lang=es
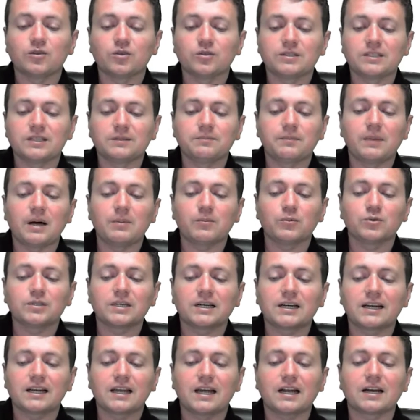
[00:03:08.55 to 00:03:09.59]
Entonces
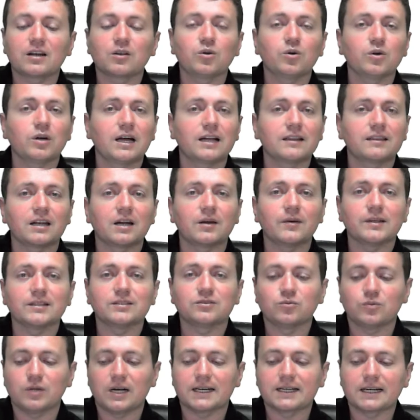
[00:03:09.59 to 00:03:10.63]
vamos a crearlo a
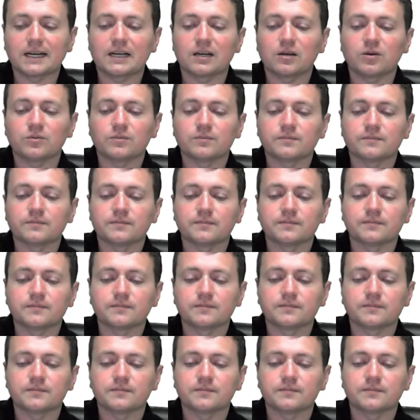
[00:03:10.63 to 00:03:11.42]
través de un arreglo.